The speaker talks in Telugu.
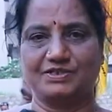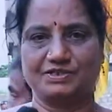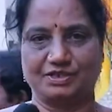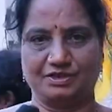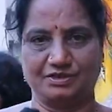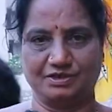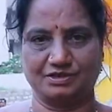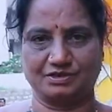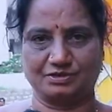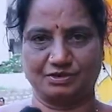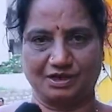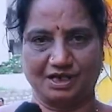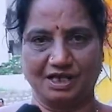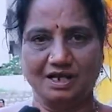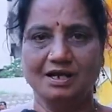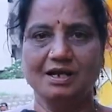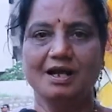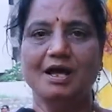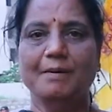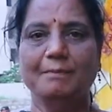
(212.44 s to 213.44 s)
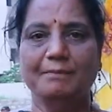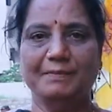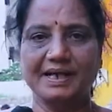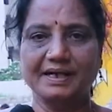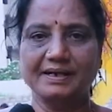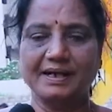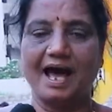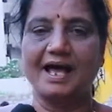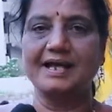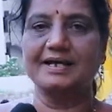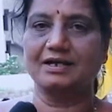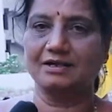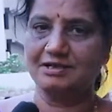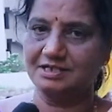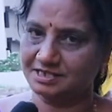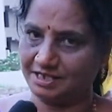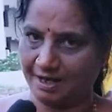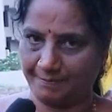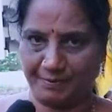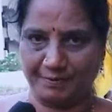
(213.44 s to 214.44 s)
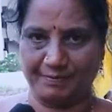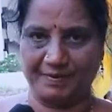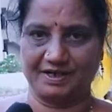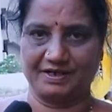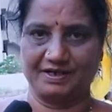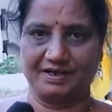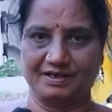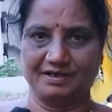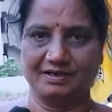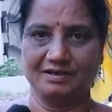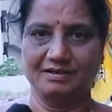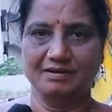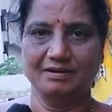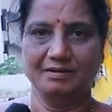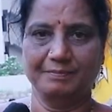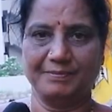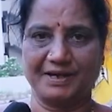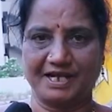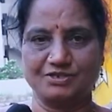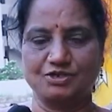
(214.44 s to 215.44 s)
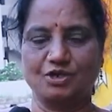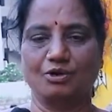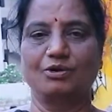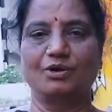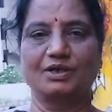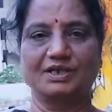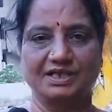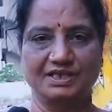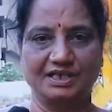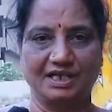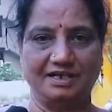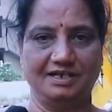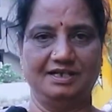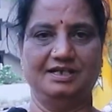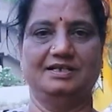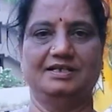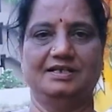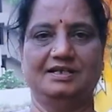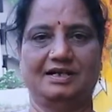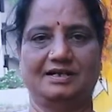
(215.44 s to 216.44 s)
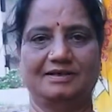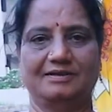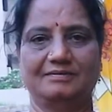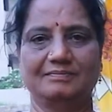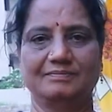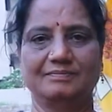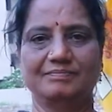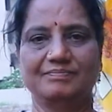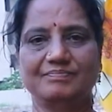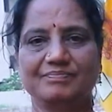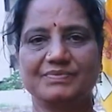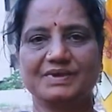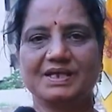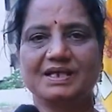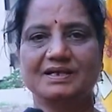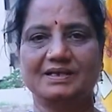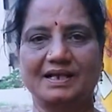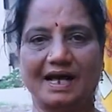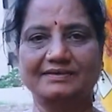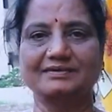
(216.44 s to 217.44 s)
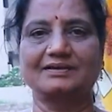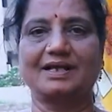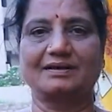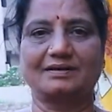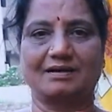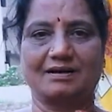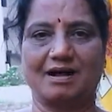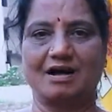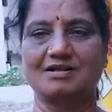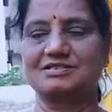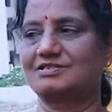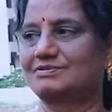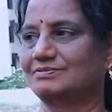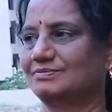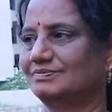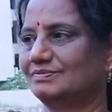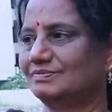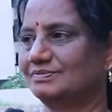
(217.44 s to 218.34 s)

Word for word: మీద చేసుకుని మీ నాయకుల్ని చెప్పమనండి ప్రజల్లోకి ఇది వెళ్ళింది అని ఇదంతా ట్రాస్